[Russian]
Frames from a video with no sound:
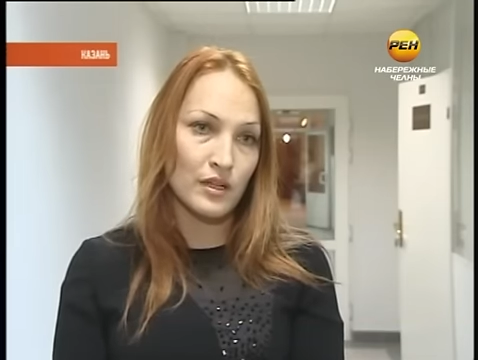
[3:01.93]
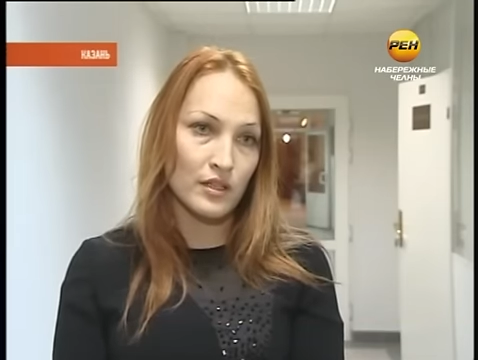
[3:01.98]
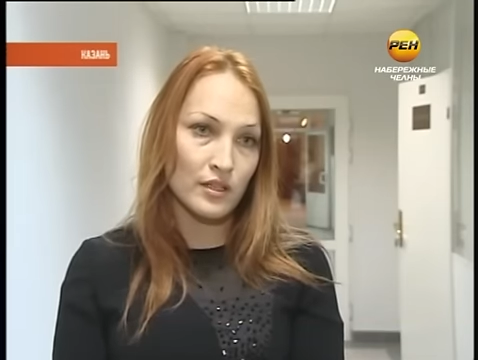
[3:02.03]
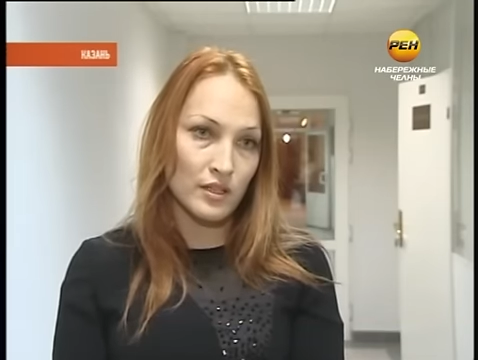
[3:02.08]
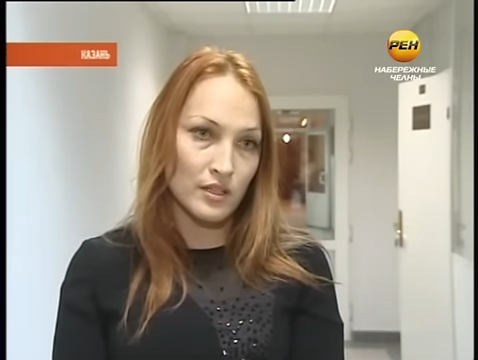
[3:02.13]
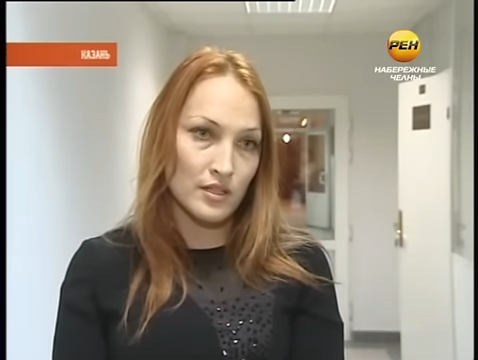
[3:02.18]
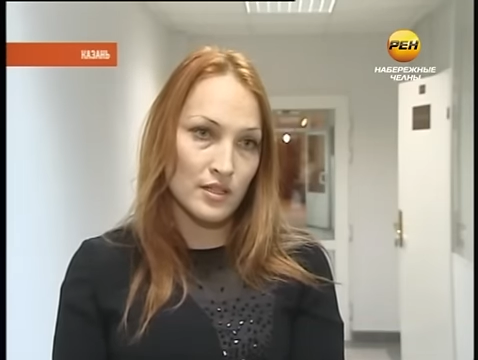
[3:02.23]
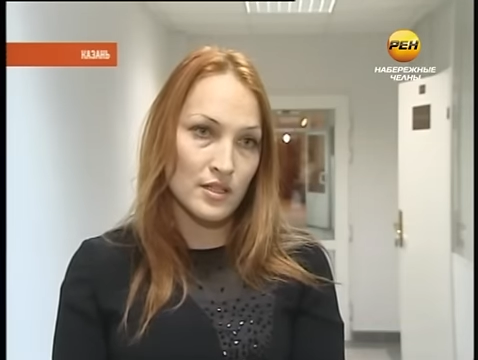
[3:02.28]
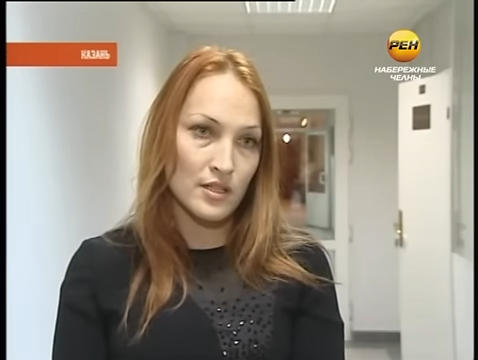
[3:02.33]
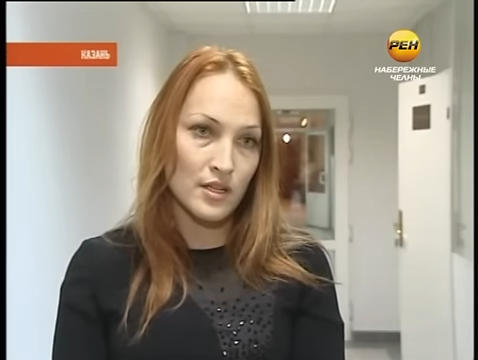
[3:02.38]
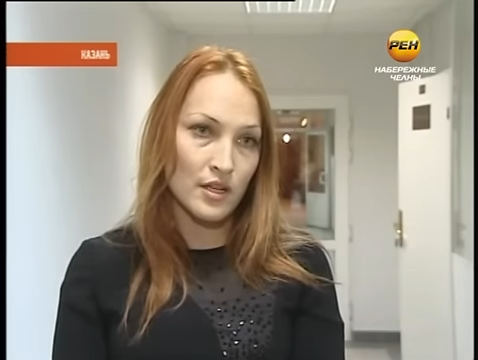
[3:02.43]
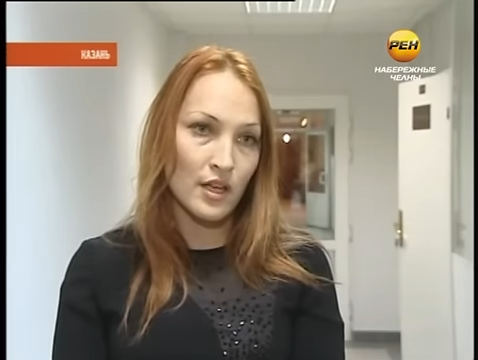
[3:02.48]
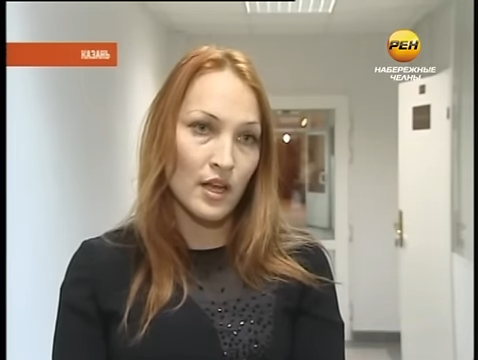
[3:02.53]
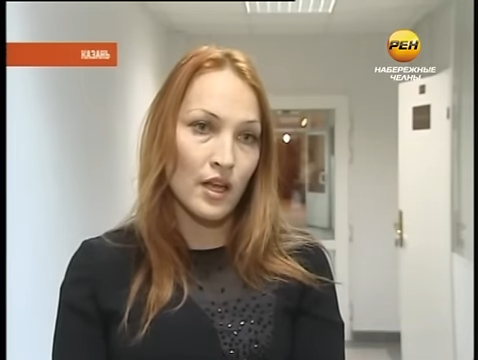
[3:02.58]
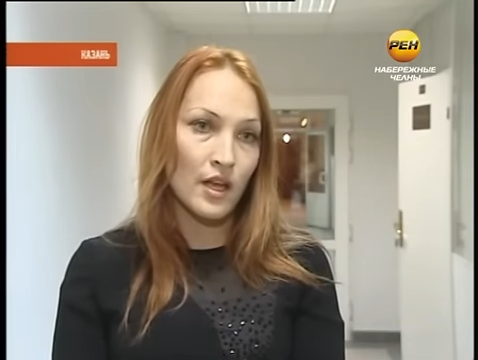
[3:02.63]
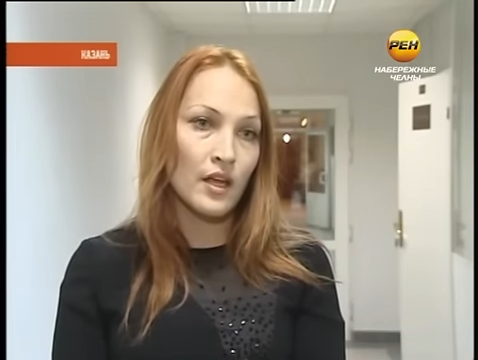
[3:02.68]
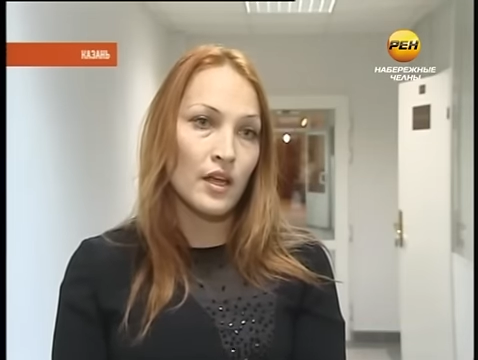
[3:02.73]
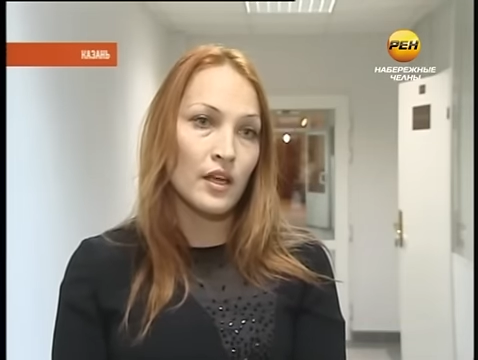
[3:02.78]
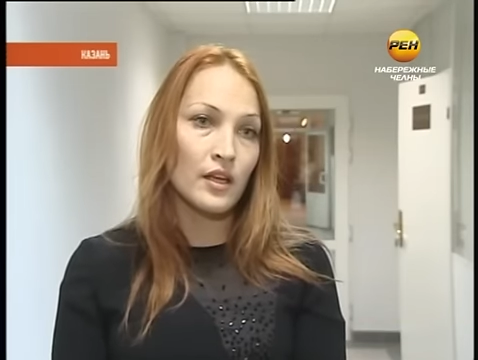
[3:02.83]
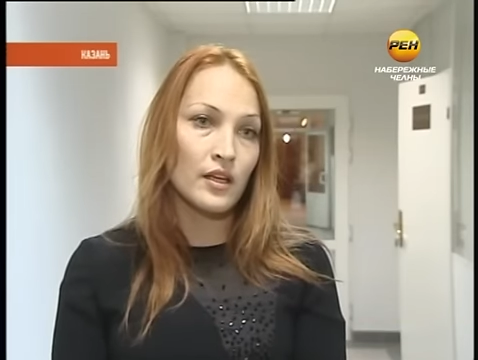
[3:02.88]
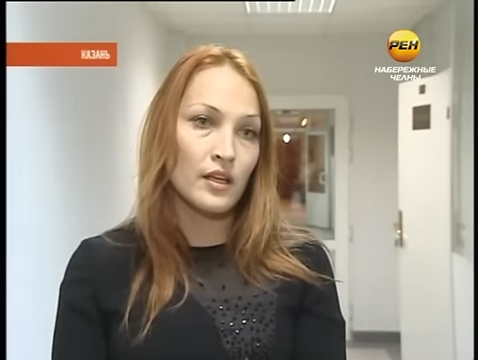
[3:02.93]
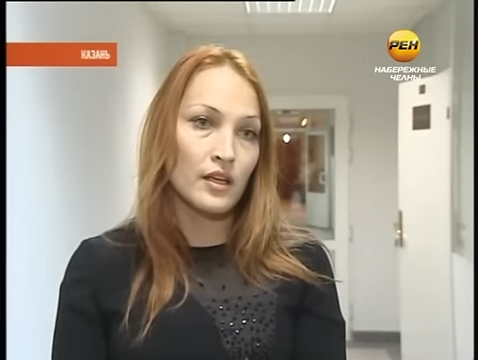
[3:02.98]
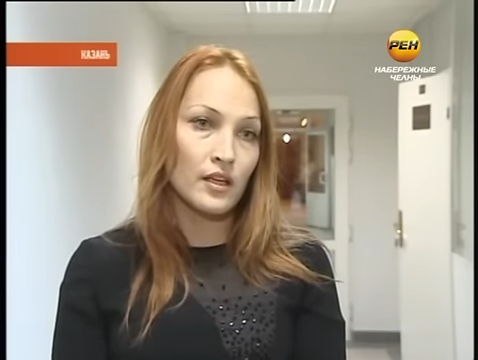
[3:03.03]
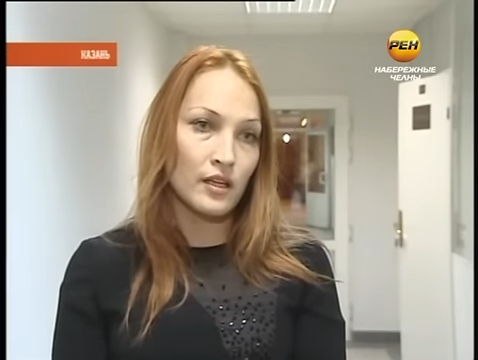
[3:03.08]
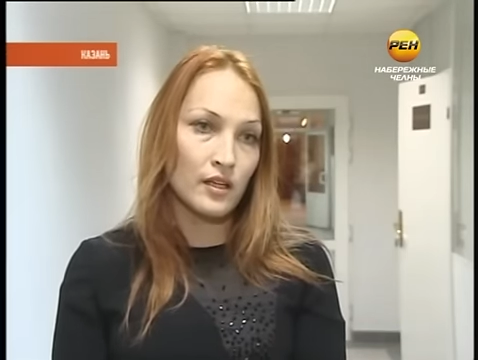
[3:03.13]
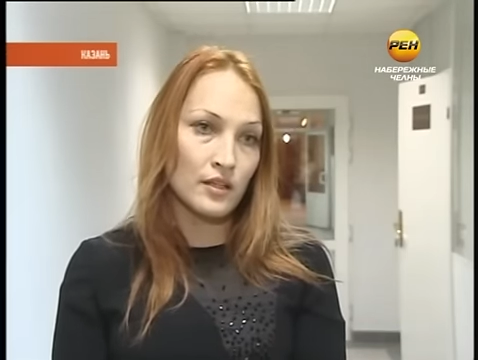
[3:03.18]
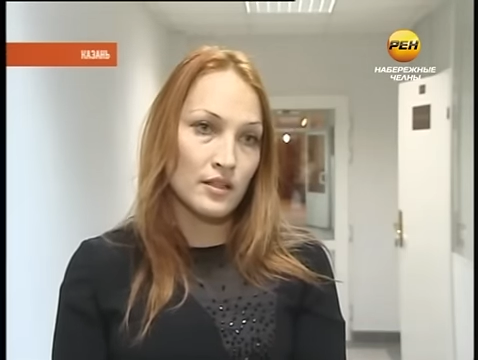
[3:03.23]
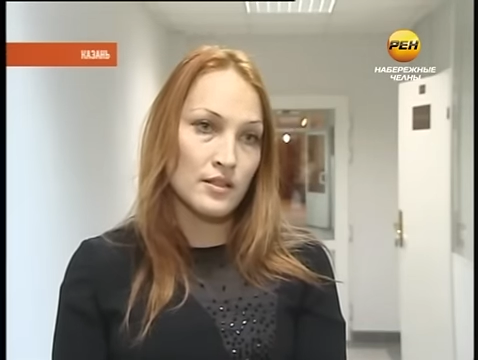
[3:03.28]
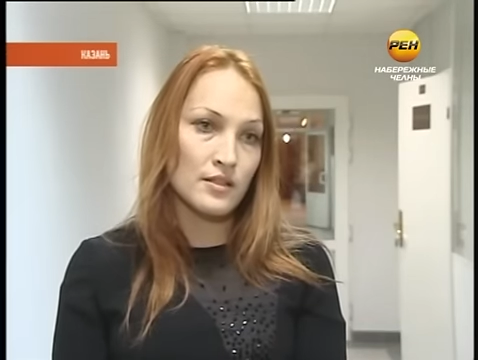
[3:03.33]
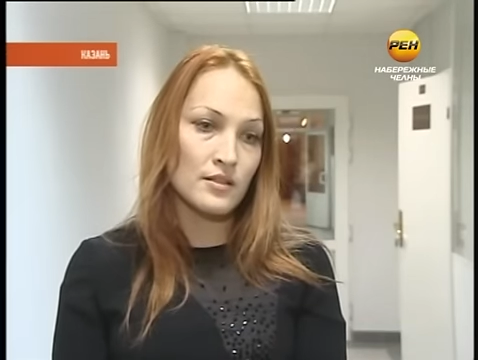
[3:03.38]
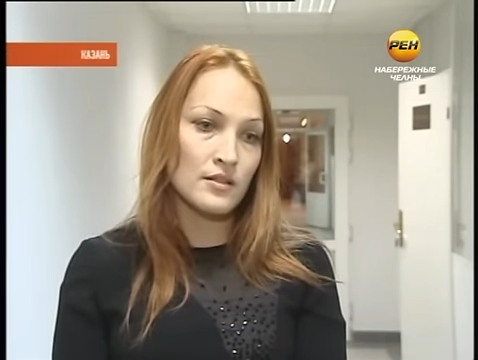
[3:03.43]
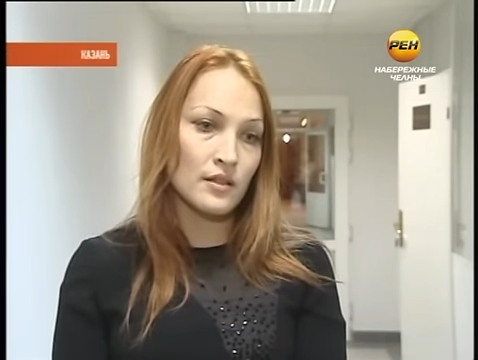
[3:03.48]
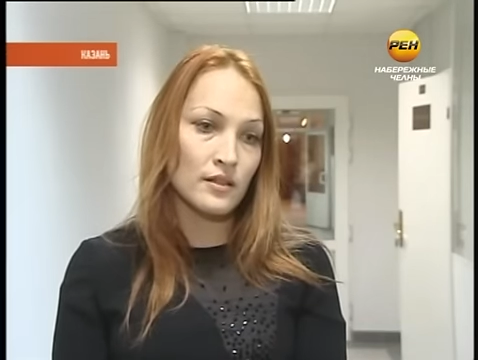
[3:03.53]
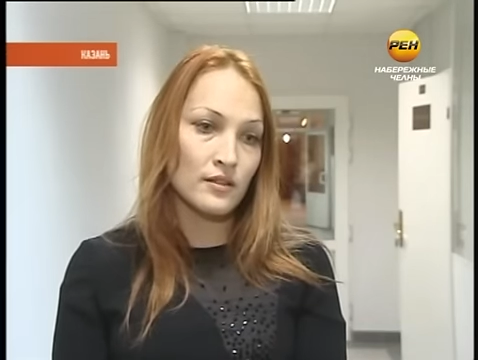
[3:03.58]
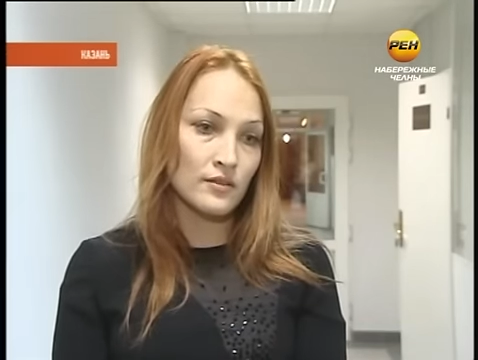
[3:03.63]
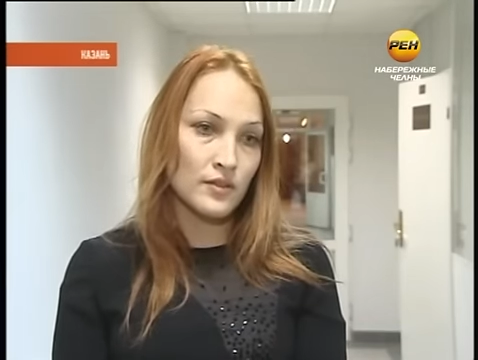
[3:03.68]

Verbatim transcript: реабилитации и,